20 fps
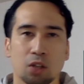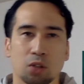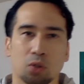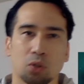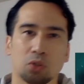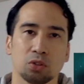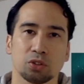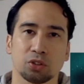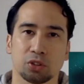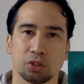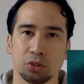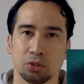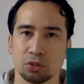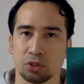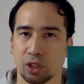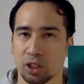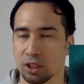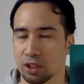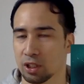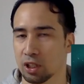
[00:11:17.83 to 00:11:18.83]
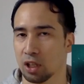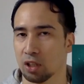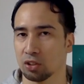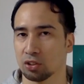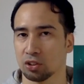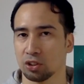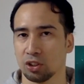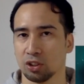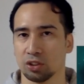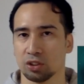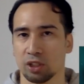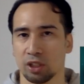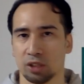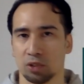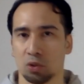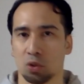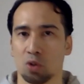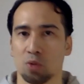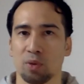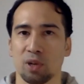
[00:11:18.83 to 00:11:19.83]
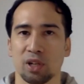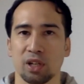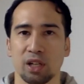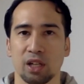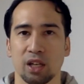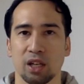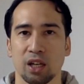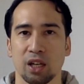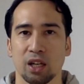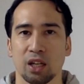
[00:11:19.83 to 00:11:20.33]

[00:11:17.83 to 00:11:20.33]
この強さに関して一体どこまで、